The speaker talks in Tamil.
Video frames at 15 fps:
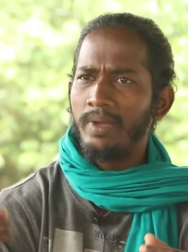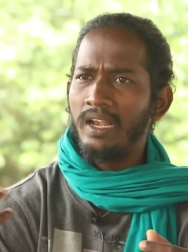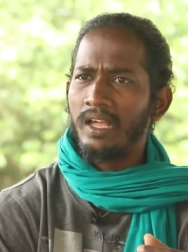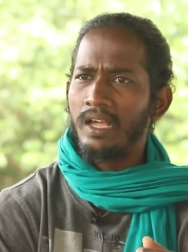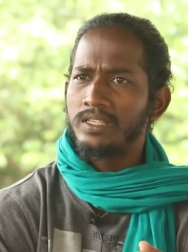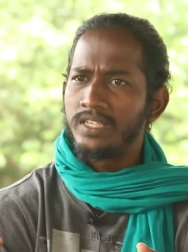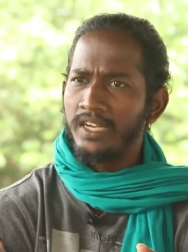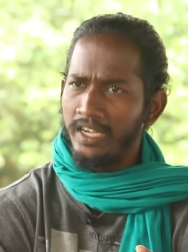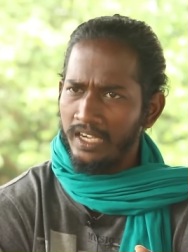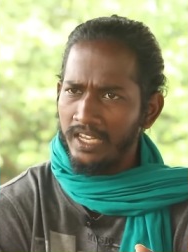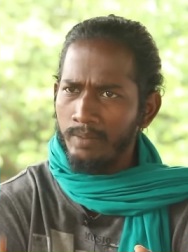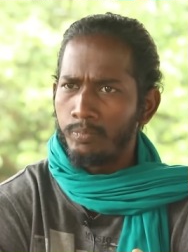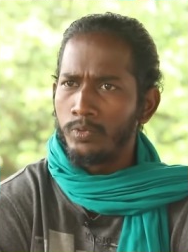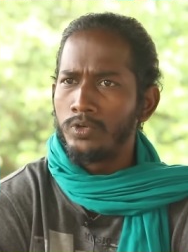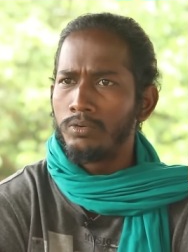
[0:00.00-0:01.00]
மிளகாய் செடியிலேயே
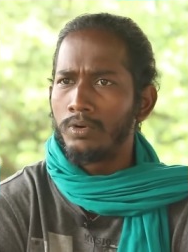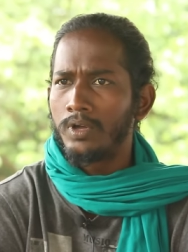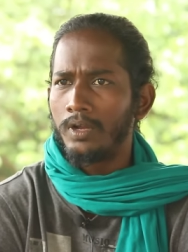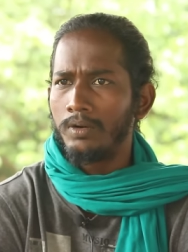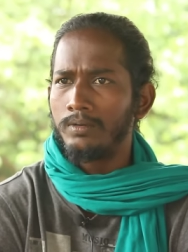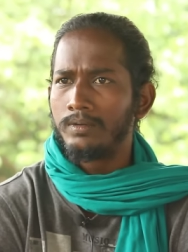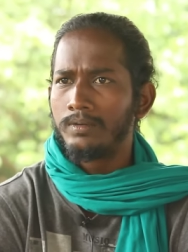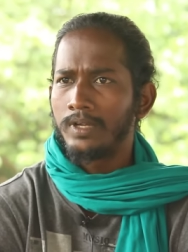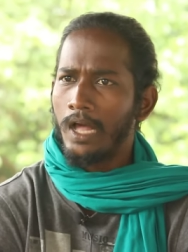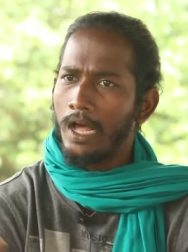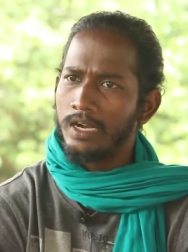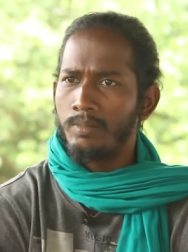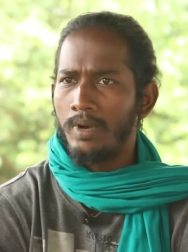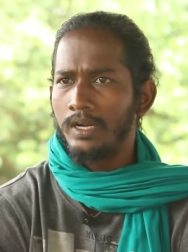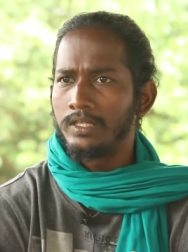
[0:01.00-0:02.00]
புழு உட்காரும்
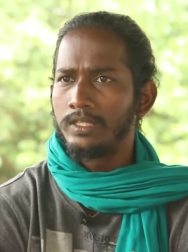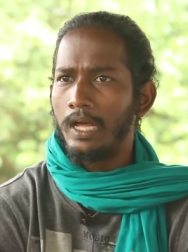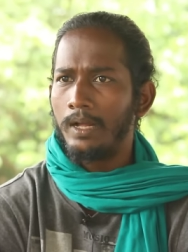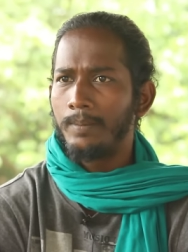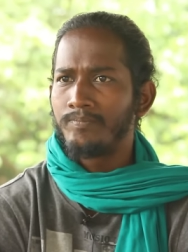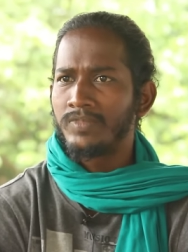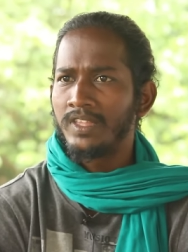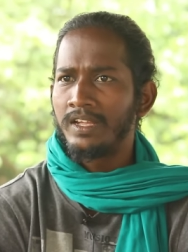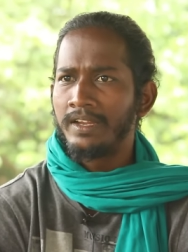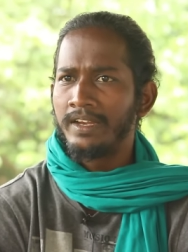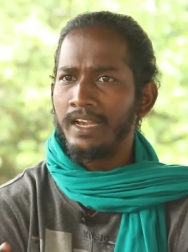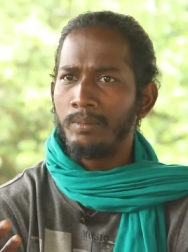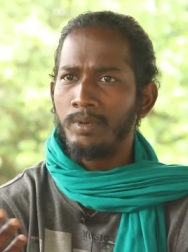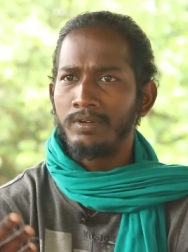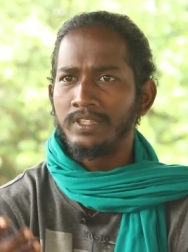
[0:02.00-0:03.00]
காரமானது தான்
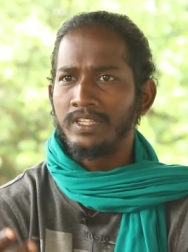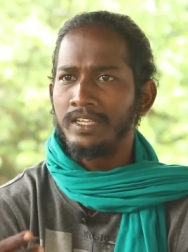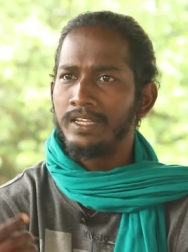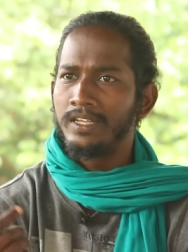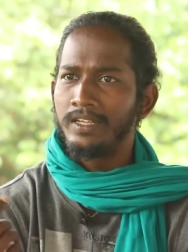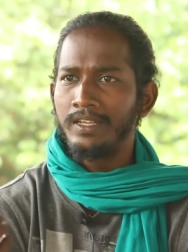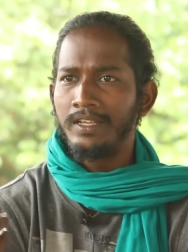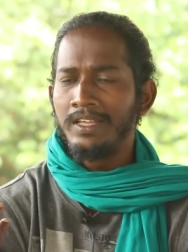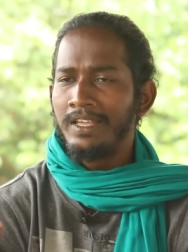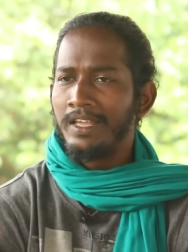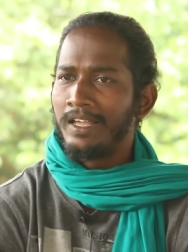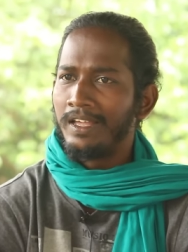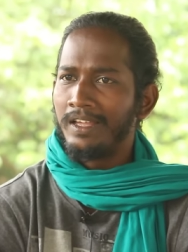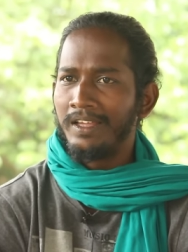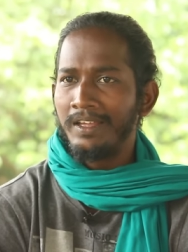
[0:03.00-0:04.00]
நம்ம வந்து
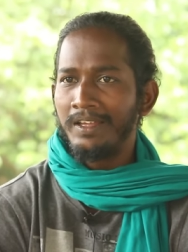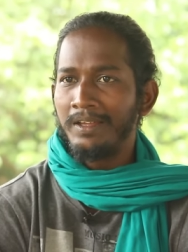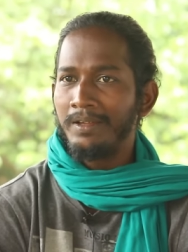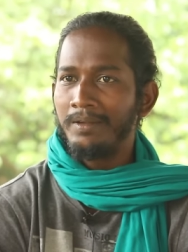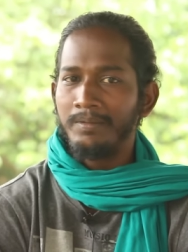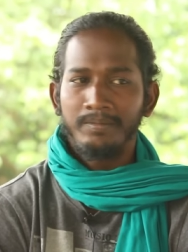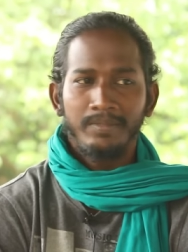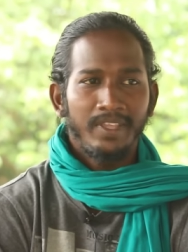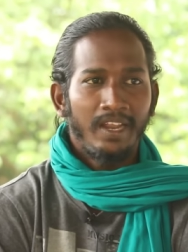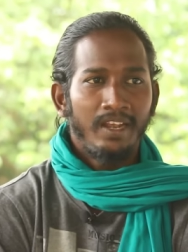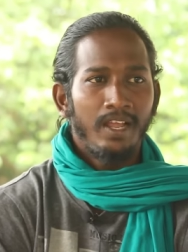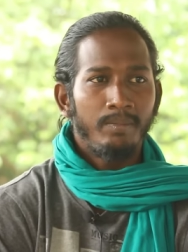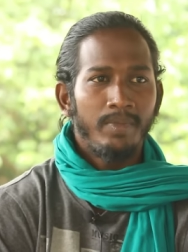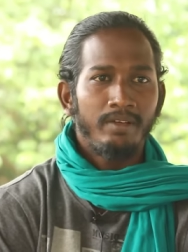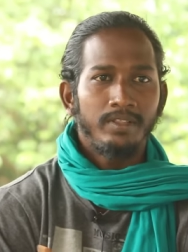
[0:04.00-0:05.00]

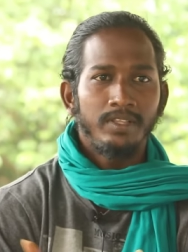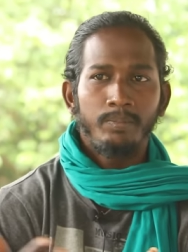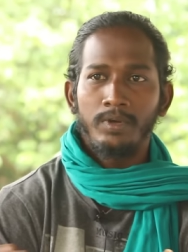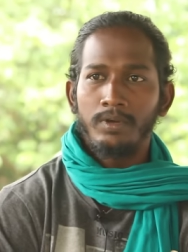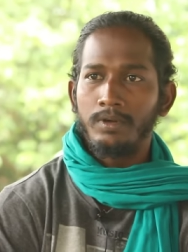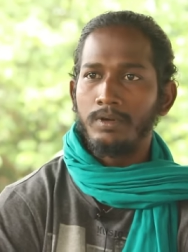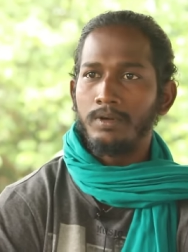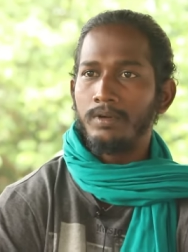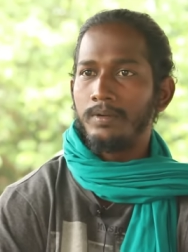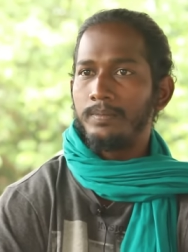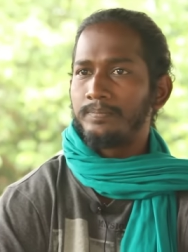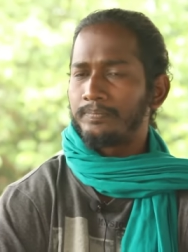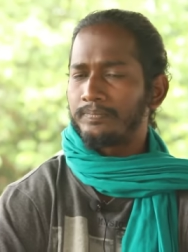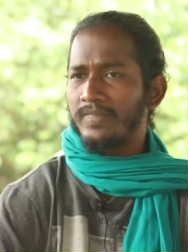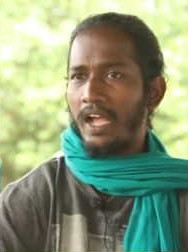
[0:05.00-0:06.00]
எல்லாமே வந்து இப்போ
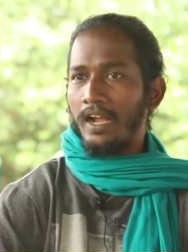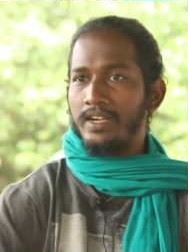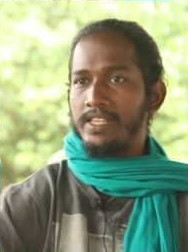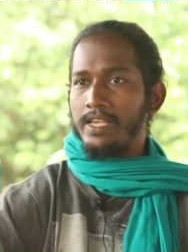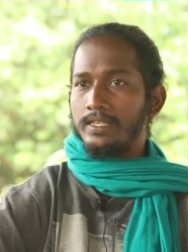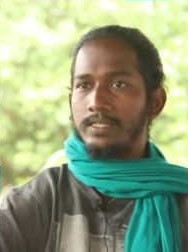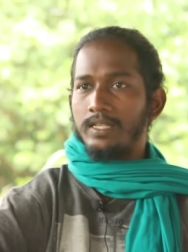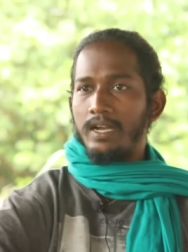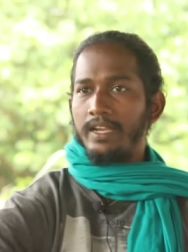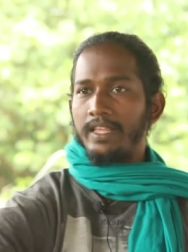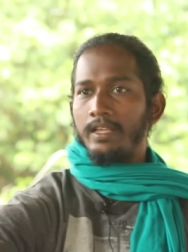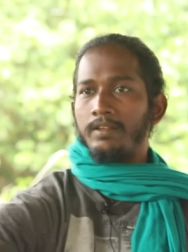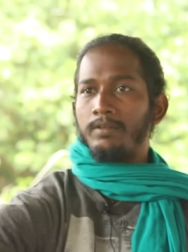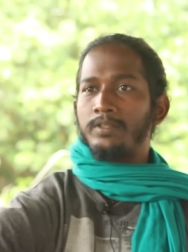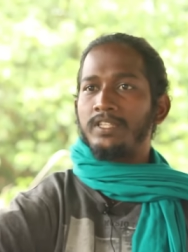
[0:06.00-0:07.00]
அக்னி அஸ்திரா
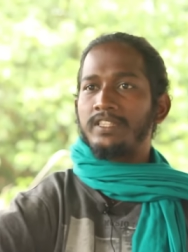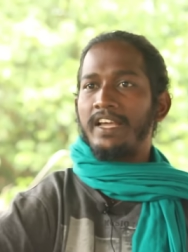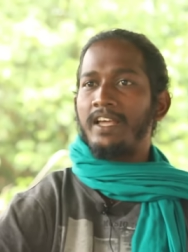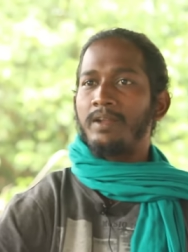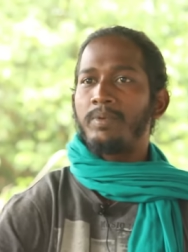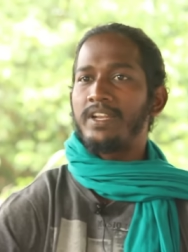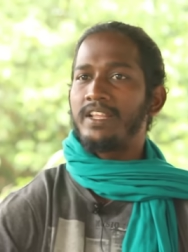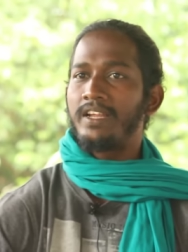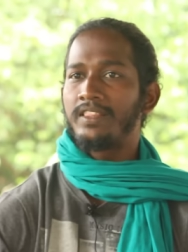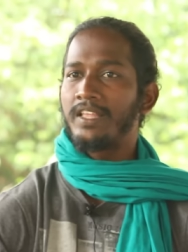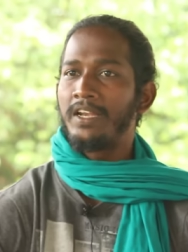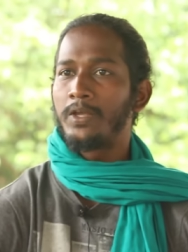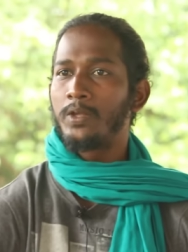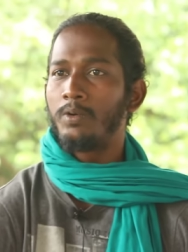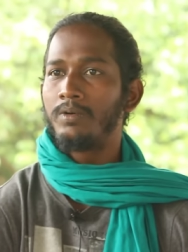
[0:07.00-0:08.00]
நீங்கள் வந்து தயார் பண்ணி
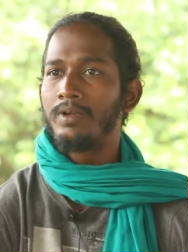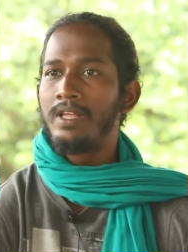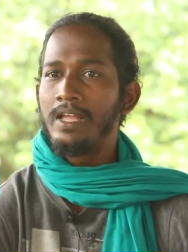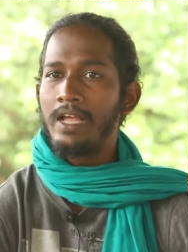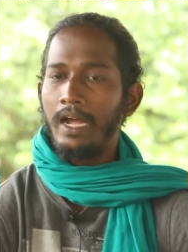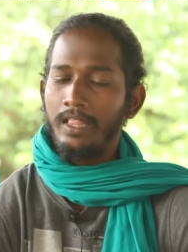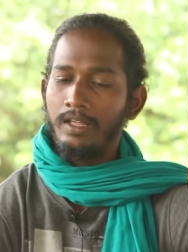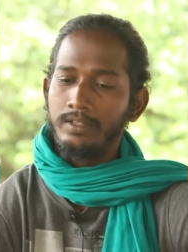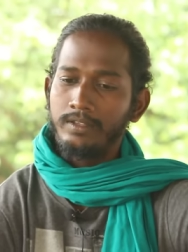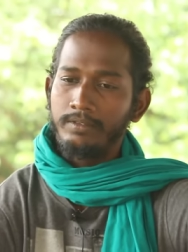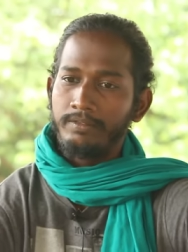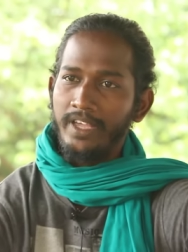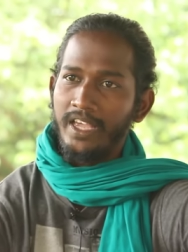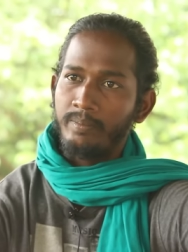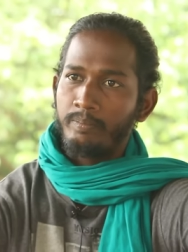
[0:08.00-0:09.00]
தெளிக்கிறோம் அதாவது
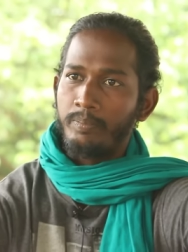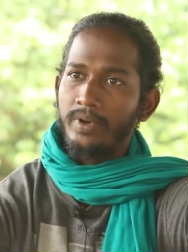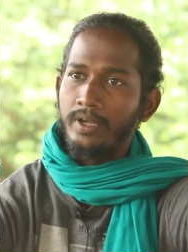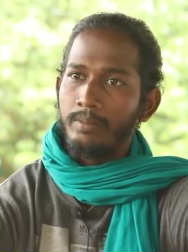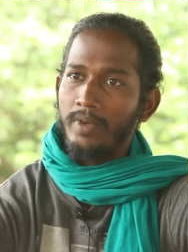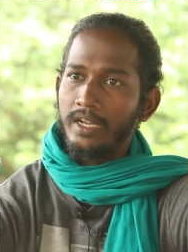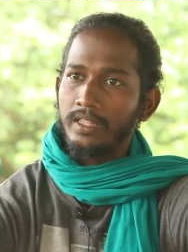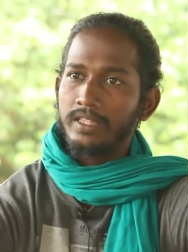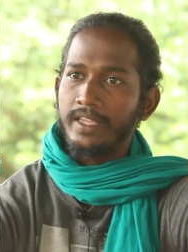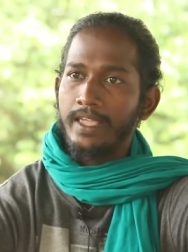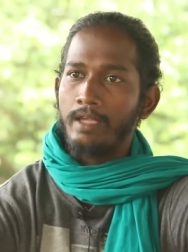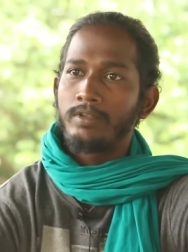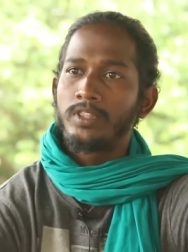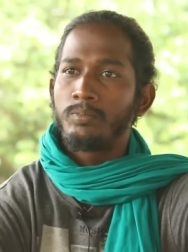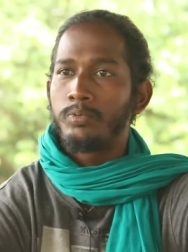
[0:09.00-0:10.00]
வேப்ப மரத்துக்கே
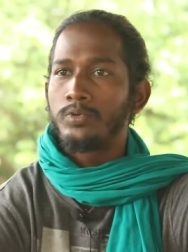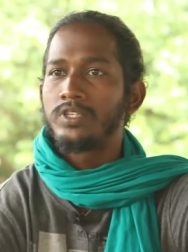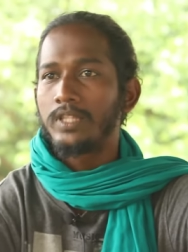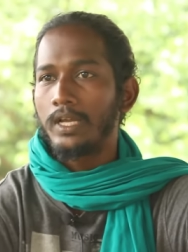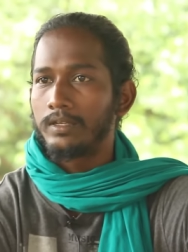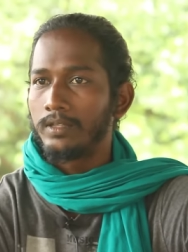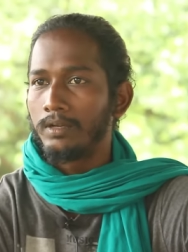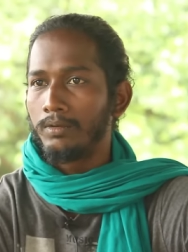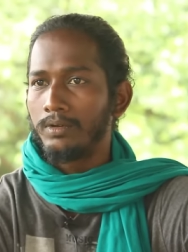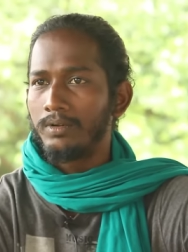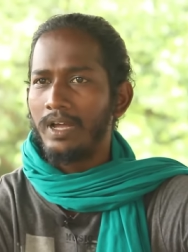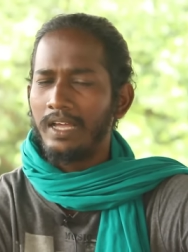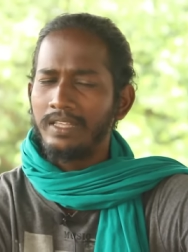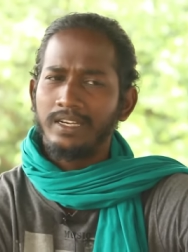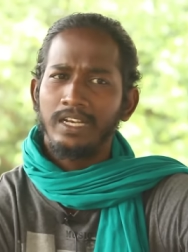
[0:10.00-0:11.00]
வந்து பூச்சி தாக்குதல் வரும்
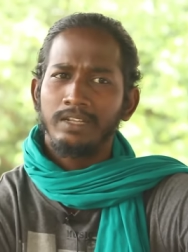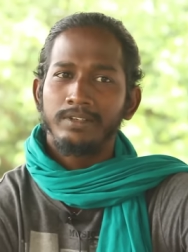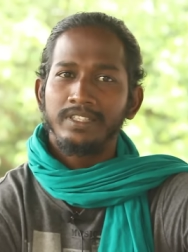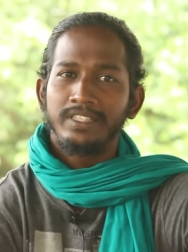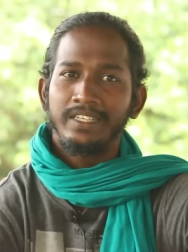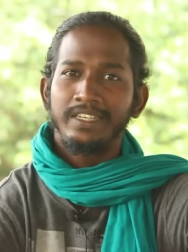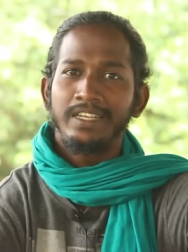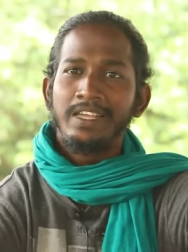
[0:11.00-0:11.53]
அதனால் வந்து